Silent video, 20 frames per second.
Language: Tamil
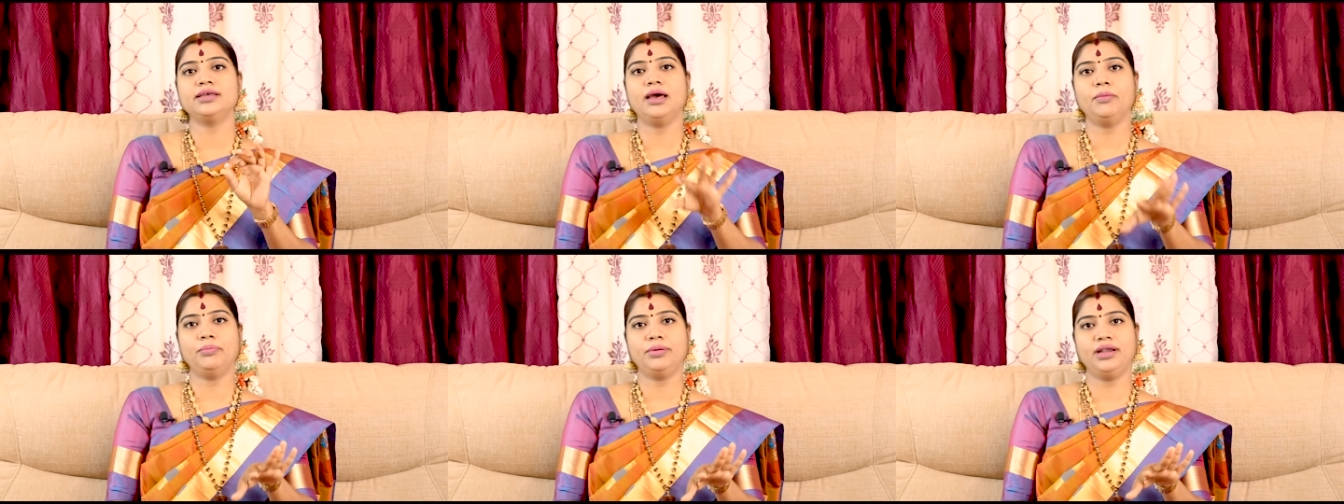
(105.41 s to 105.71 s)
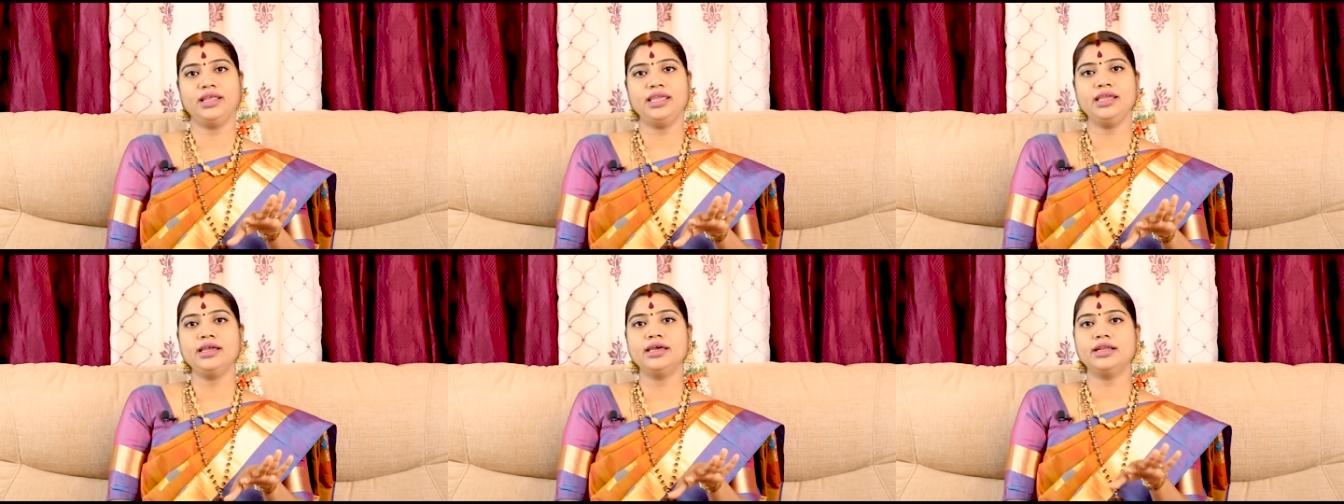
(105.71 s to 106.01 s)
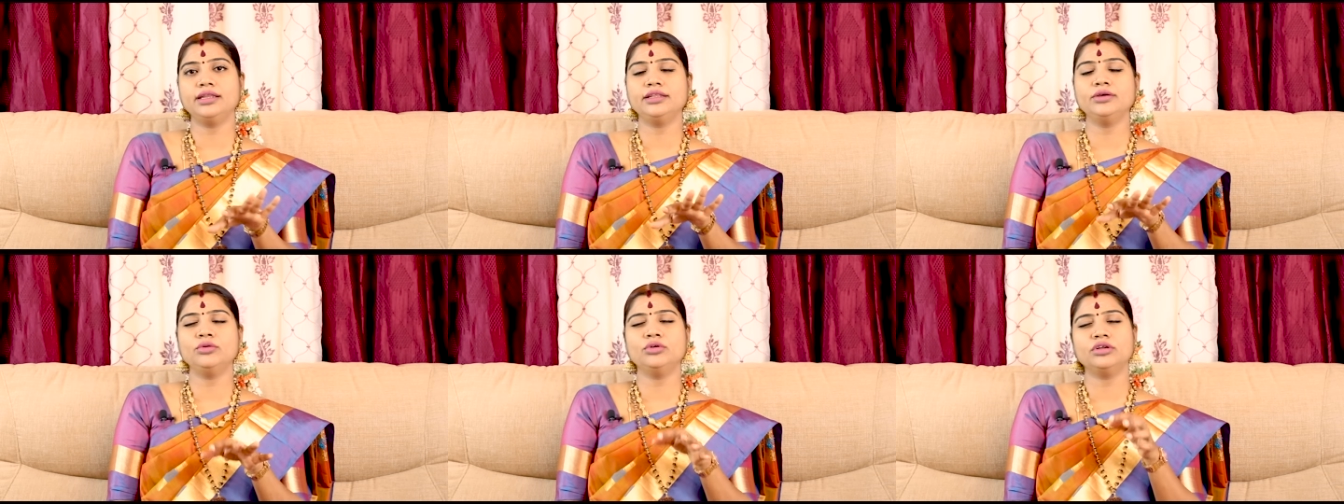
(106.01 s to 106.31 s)

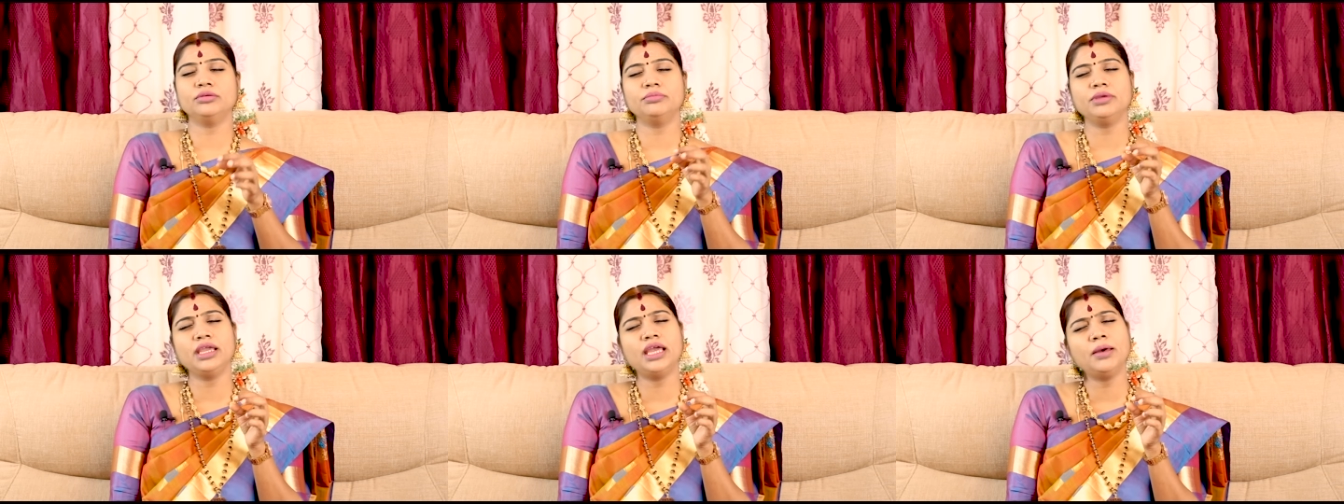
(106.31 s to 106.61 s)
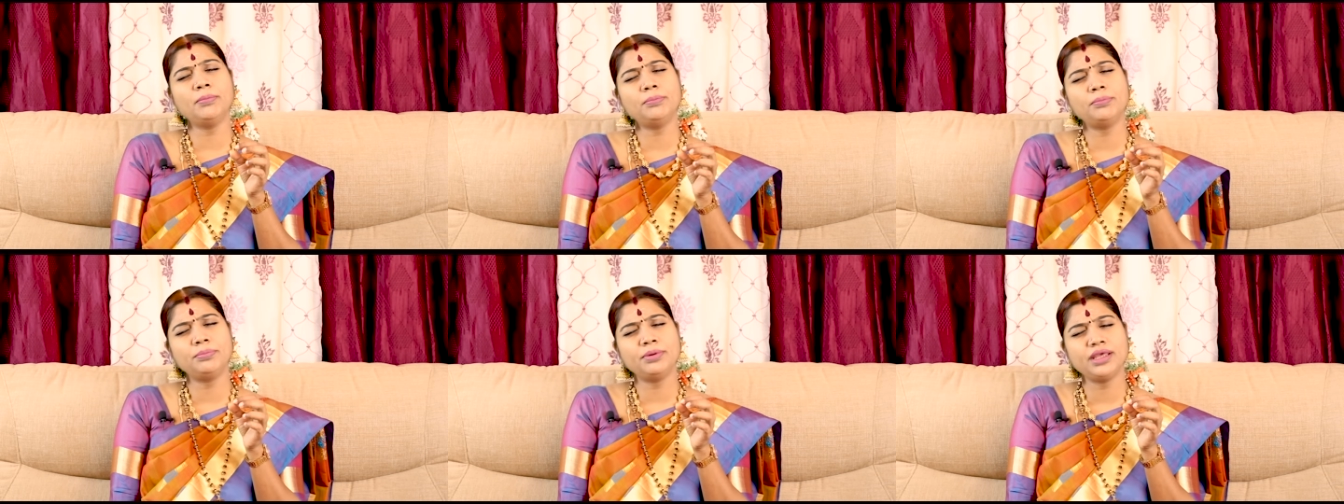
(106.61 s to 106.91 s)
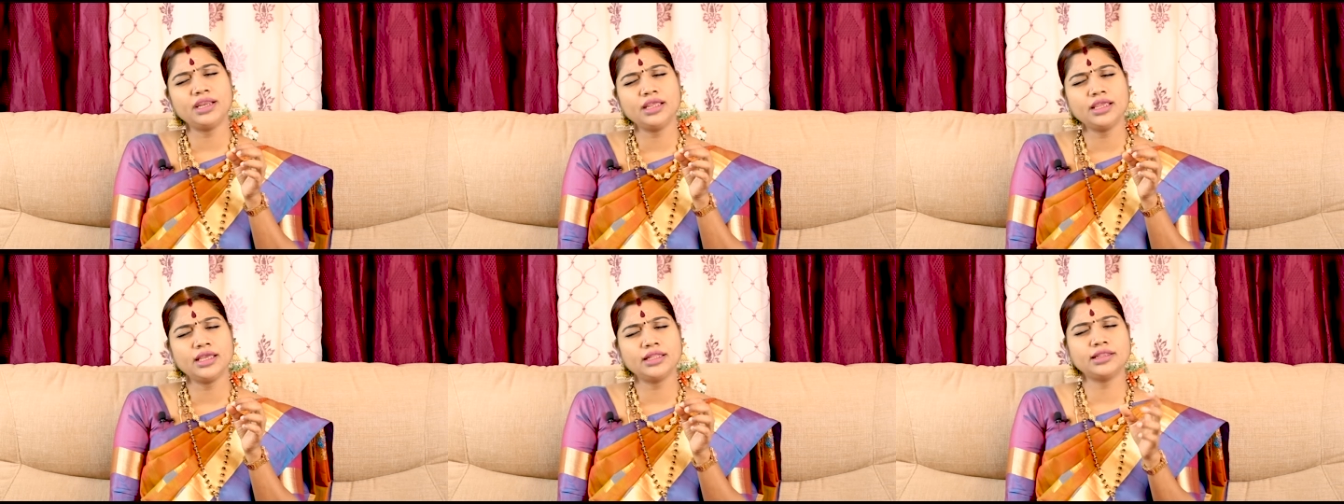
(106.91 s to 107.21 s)
அப்படிங்கிறத ஒரு
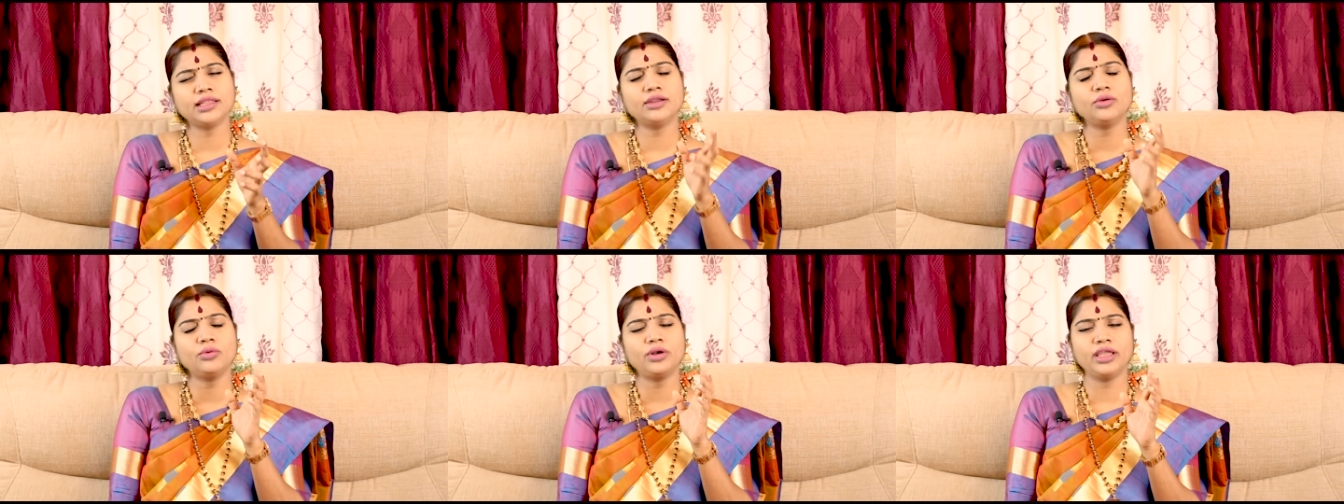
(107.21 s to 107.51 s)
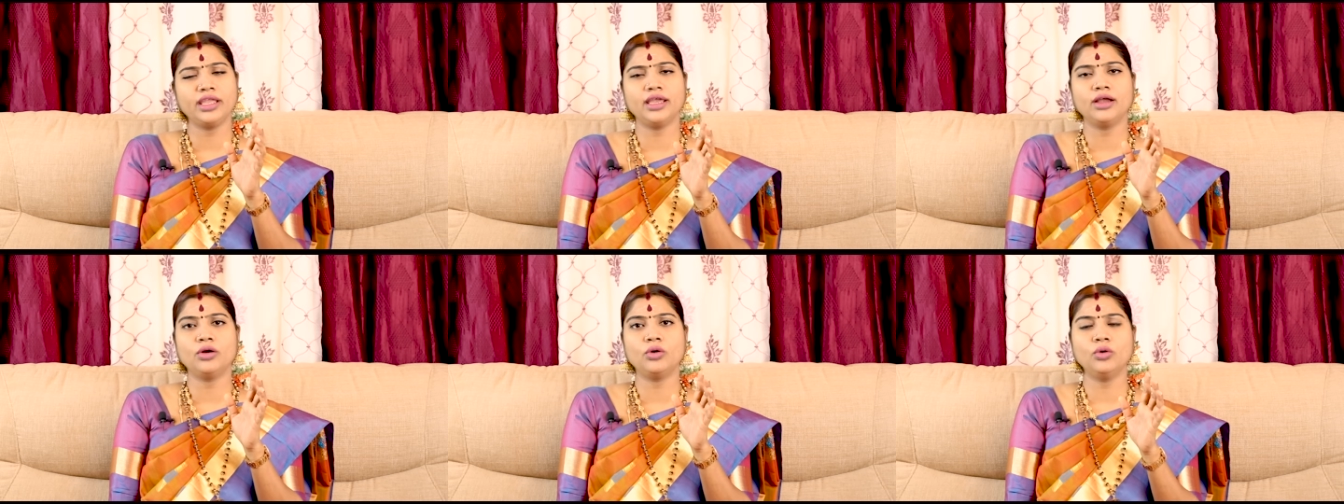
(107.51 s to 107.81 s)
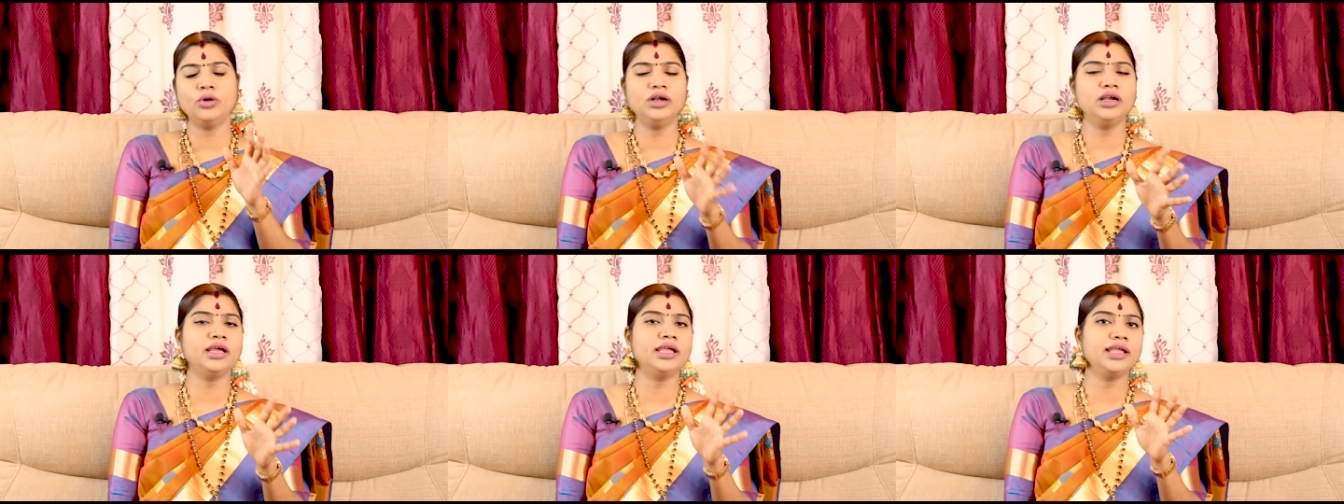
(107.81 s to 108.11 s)
மிகப்பெரிய தன்னுடைய
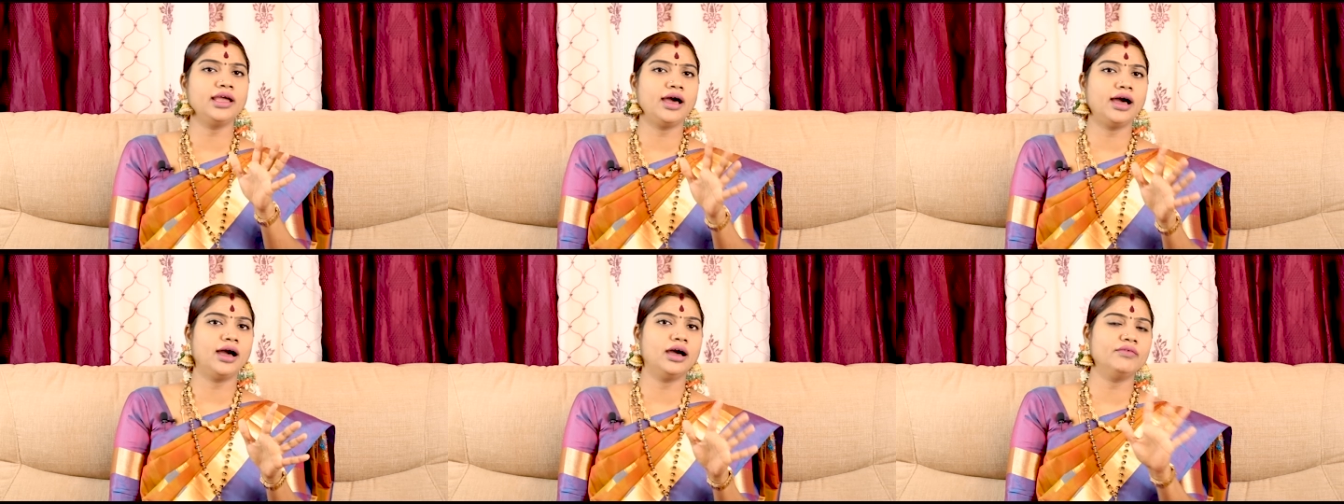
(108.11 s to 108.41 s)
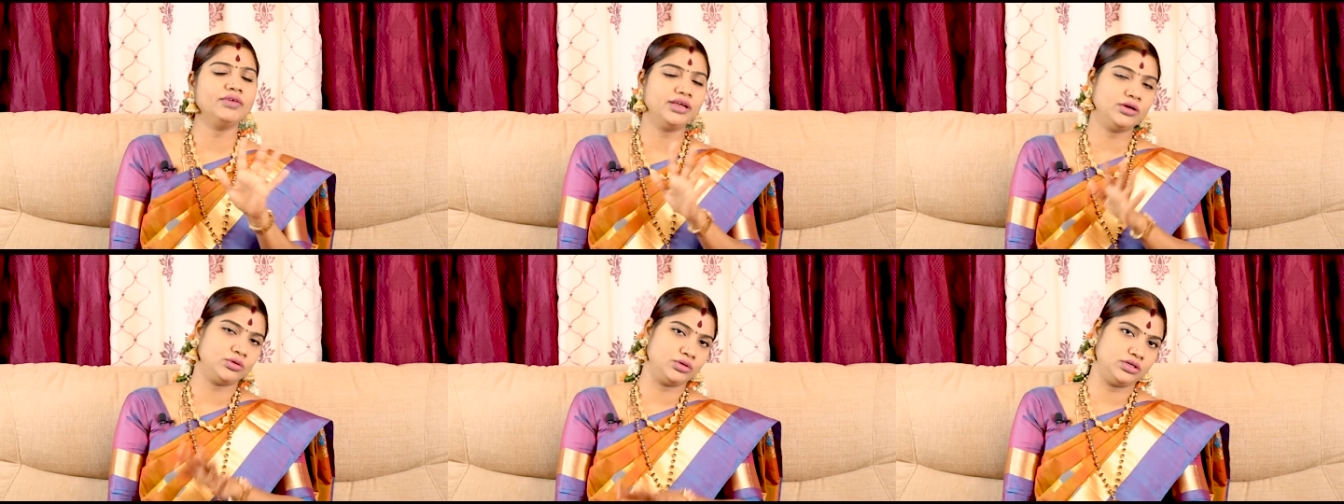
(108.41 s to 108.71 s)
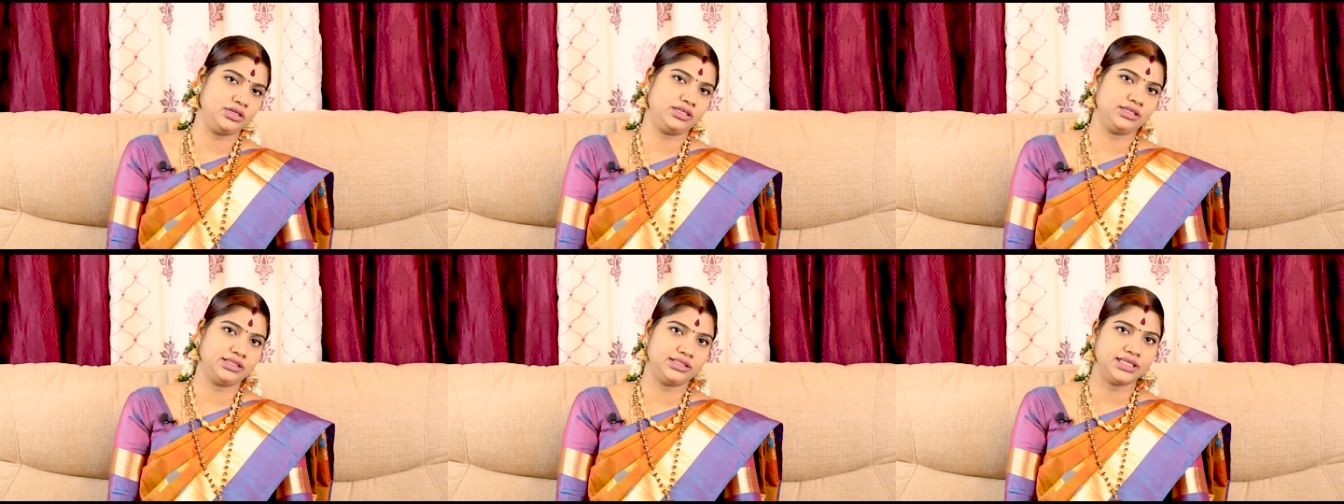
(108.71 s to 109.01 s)
கொள்கையாகவே
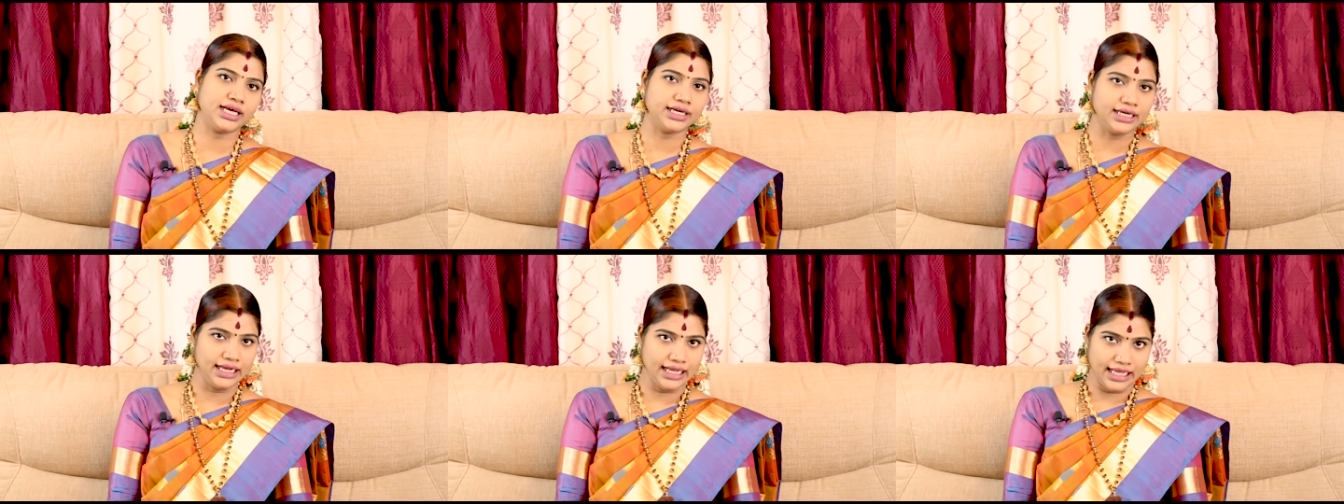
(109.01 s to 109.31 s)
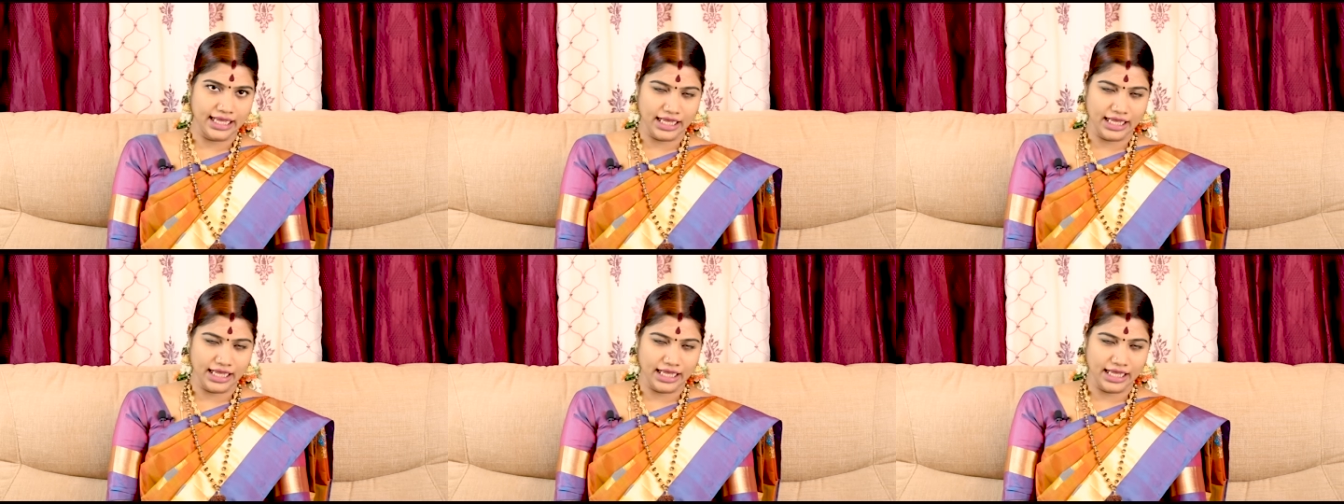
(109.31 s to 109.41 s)
கொண்டிருந்தார்